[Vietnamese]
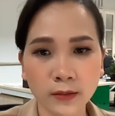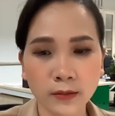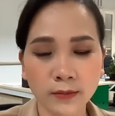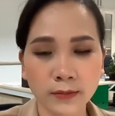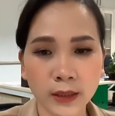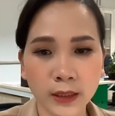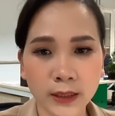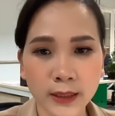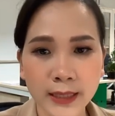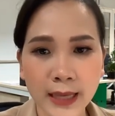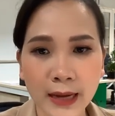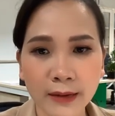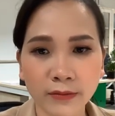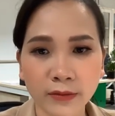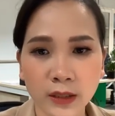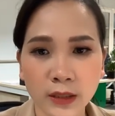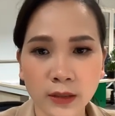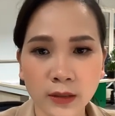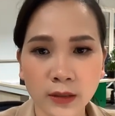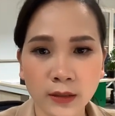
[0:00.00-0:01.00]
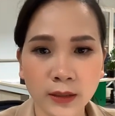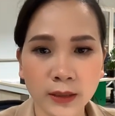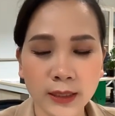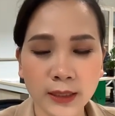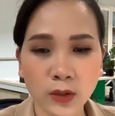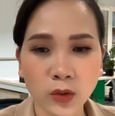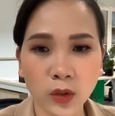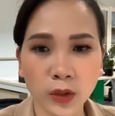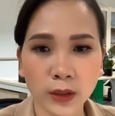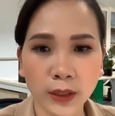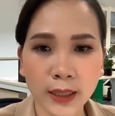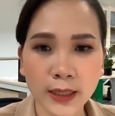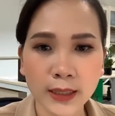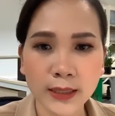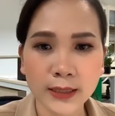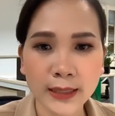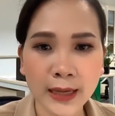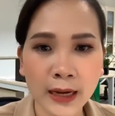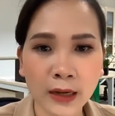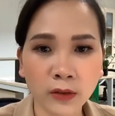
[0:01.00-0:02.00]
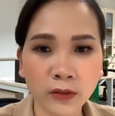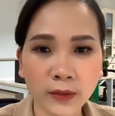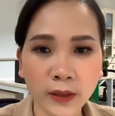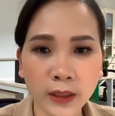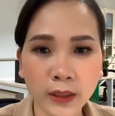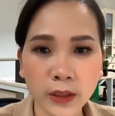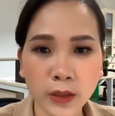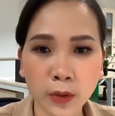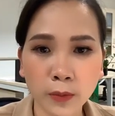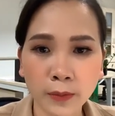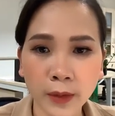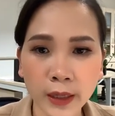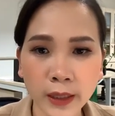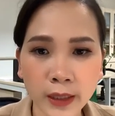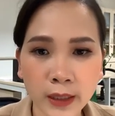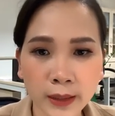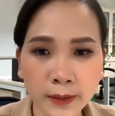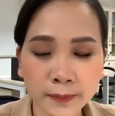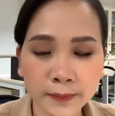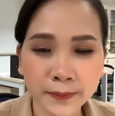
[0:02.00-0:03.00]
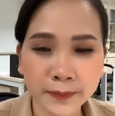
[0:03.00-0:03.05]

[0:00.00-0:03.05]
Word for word: mới giảm và trời sẽ chuyển tạnh ráo và nhiều mây.